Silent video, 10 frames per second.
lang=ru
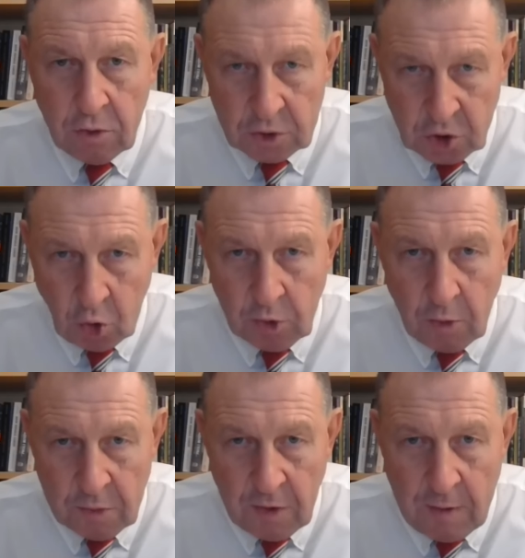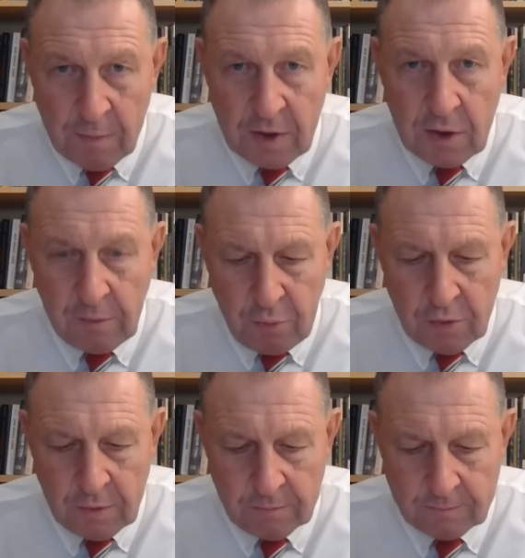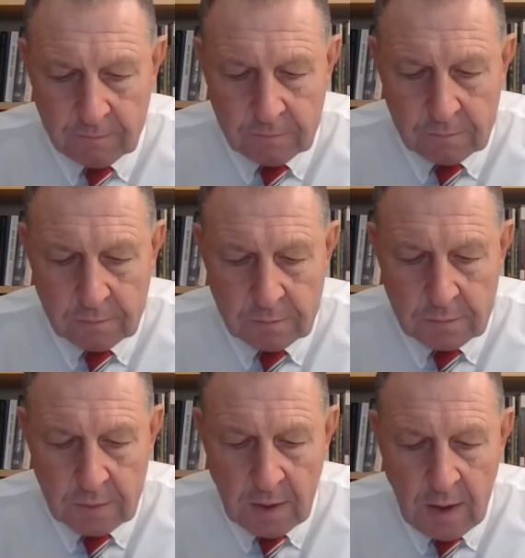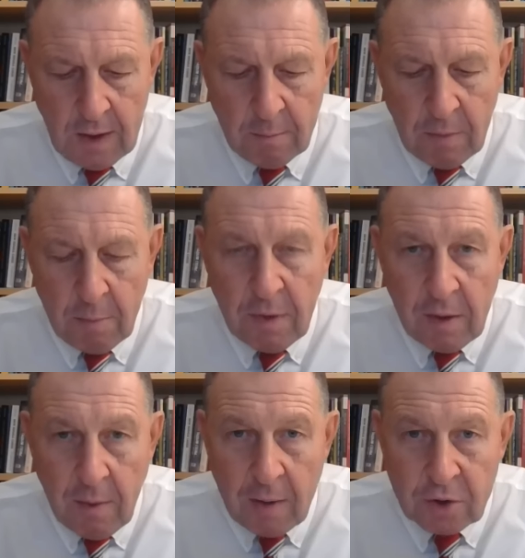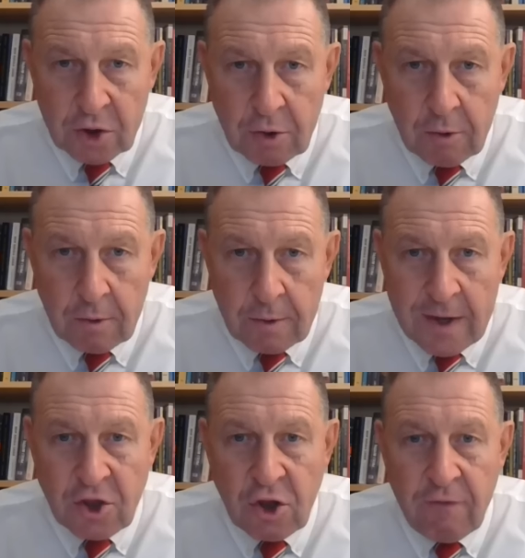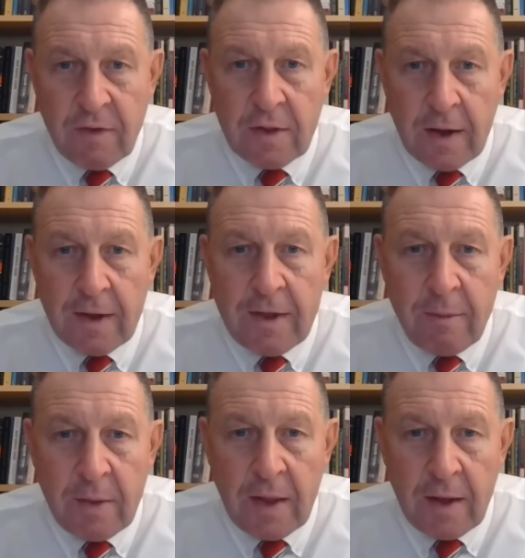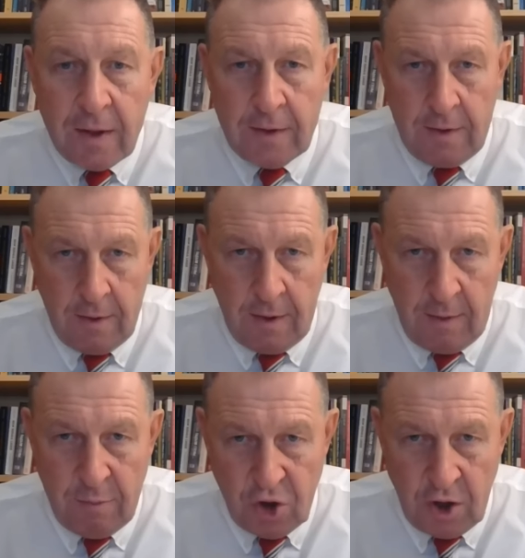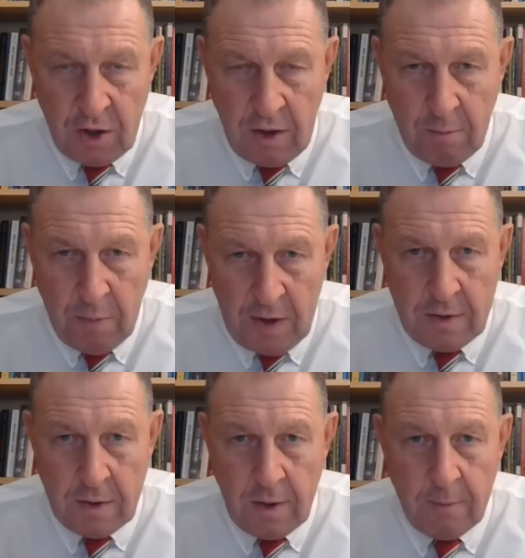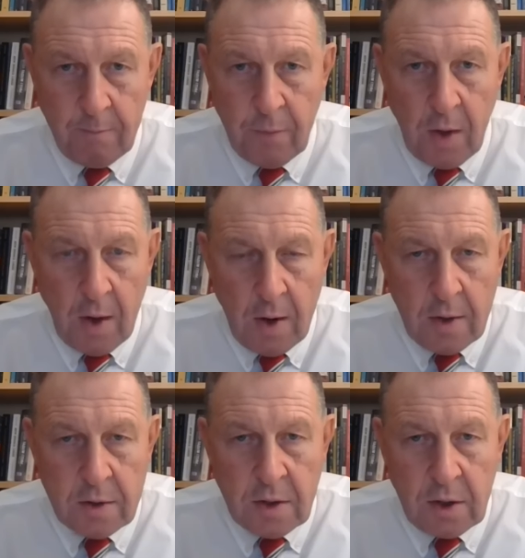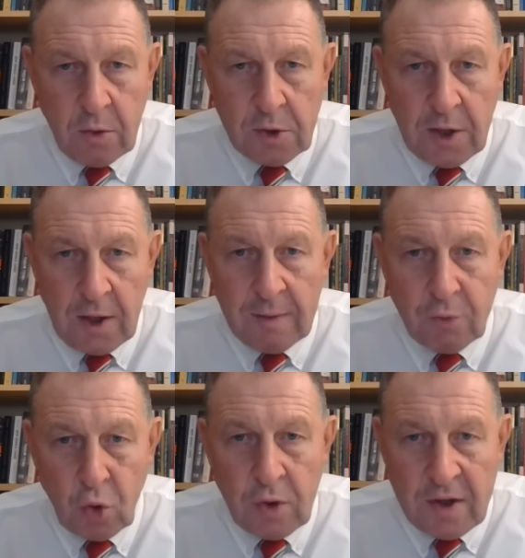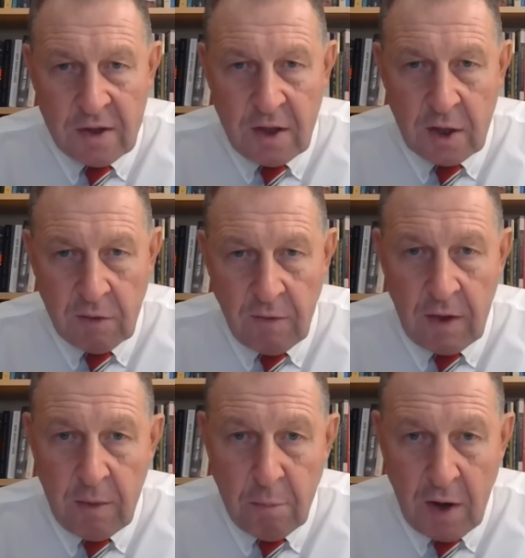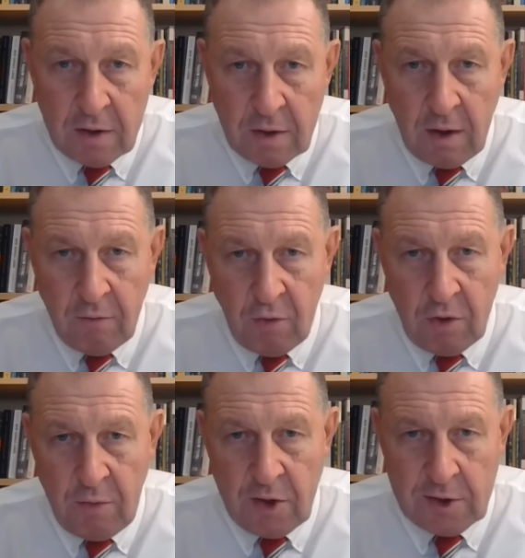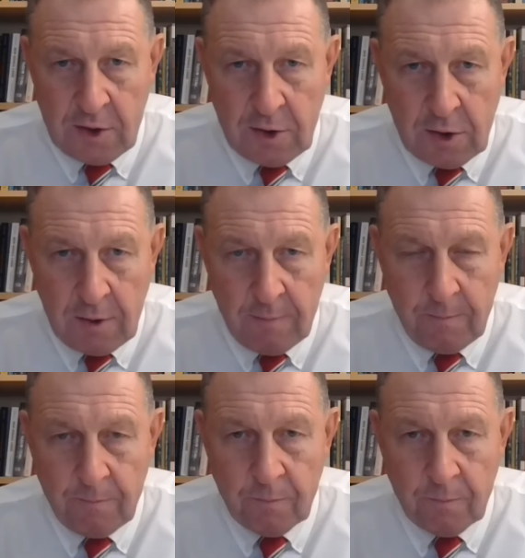что, собственно, и просил Путин мы понимаем, что, очевидно, именно это обещание Байдена, наряду с рядом других действий и Байдена, и его администрации,